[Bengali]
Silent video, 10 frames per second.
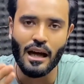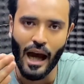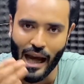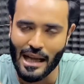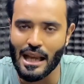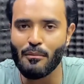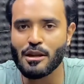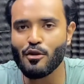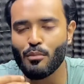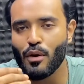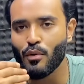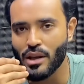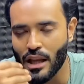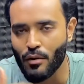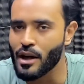আগে দেখবা যে তুমি ওই
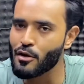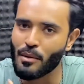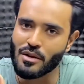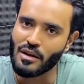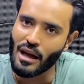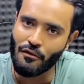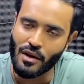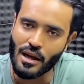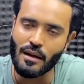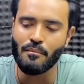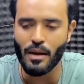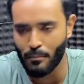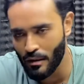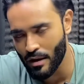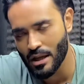থিওরিটা তোমার জন্য ইনাফ কিনা
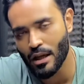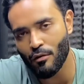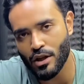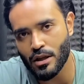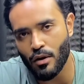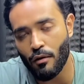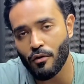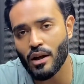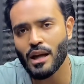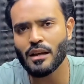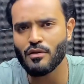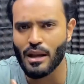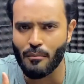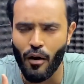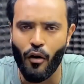প্রিভিয়াস ইয়ারের কোয়েশ্চেন সলভ করার ক্ষেত্রে
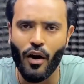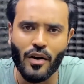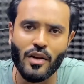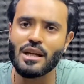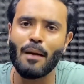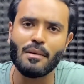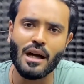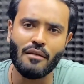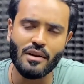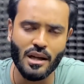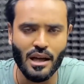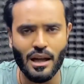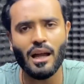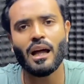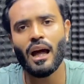দেখবা অলরেডি টাইপটা কাভার্ড
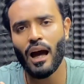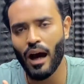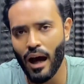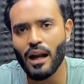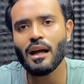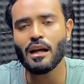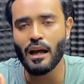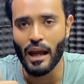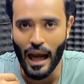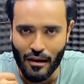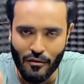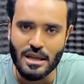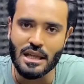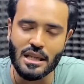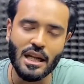কিনা আর
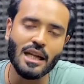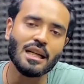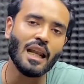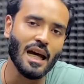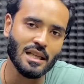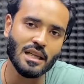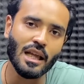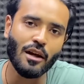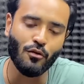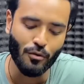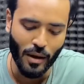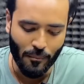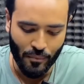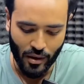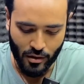অ্যাডভান্স ইঞ্জিনিয়ারিংটা লাস্টের দিকে করবা
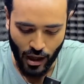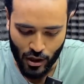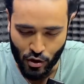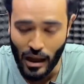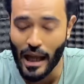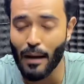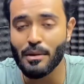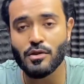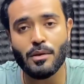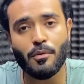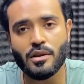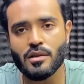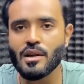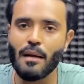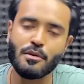আর যদি কেমিস্ট্রি পড়তে
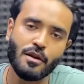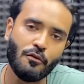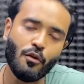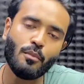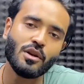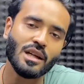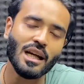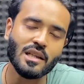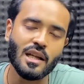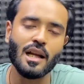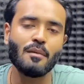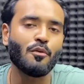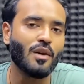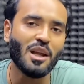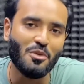চাও কেমিস্ট্রি ফুল বইটাকে ডিরেক্টলি
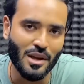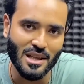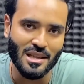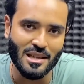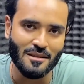পড়লেই হয়ে যাচ্ছে